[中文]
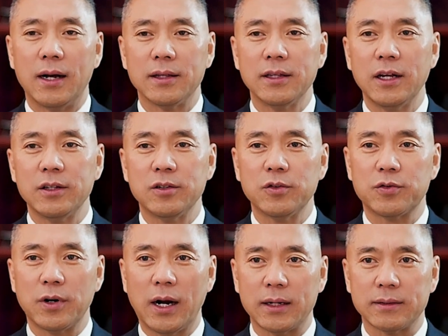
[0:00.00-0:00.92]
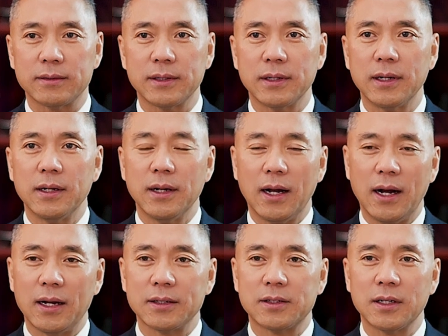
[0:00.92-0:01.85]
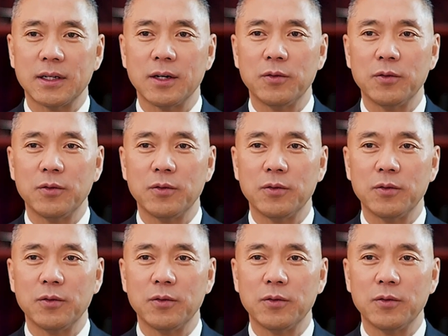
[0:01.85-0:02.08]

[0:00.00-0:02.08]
啊，Nigel f a r a s h 啊，